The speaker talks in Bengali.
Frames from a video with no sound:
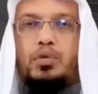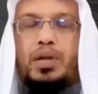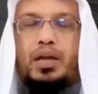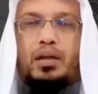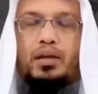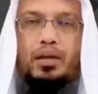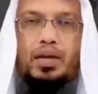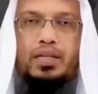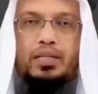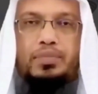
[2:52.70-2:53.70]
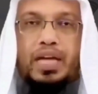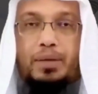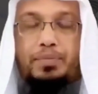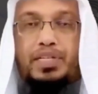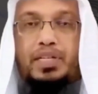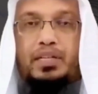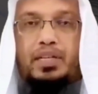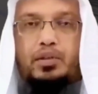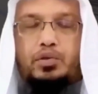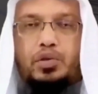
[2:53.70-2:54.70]
প্রথম রাখাতে আপনি এক পৃষ্ঠা
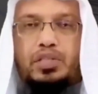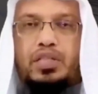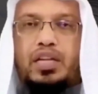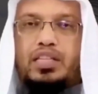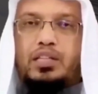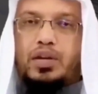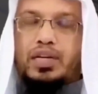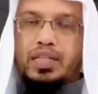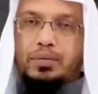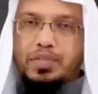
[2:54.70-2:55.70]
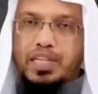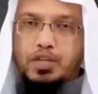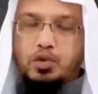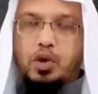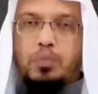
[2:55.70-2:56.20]
তেলাত করেছেন তাহলে দ্বিতীয় রাখাতে এক পৃষ্ঠা একটু